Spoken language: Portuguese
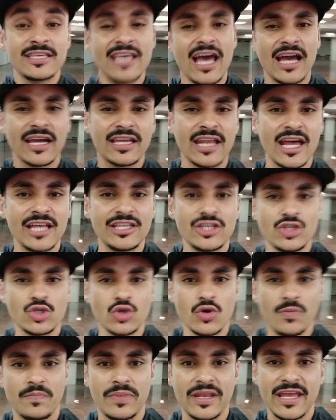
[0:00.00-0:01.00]
E a grande
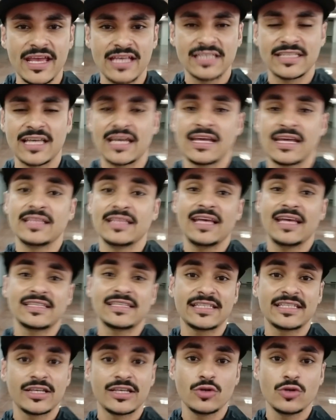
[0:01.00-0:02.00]
surpresa
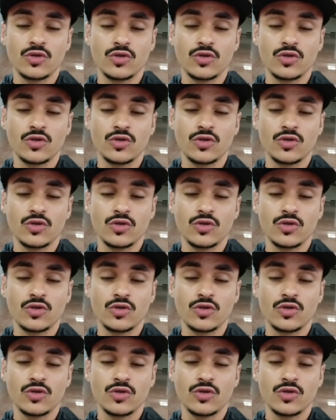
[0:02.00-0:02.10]
dessa São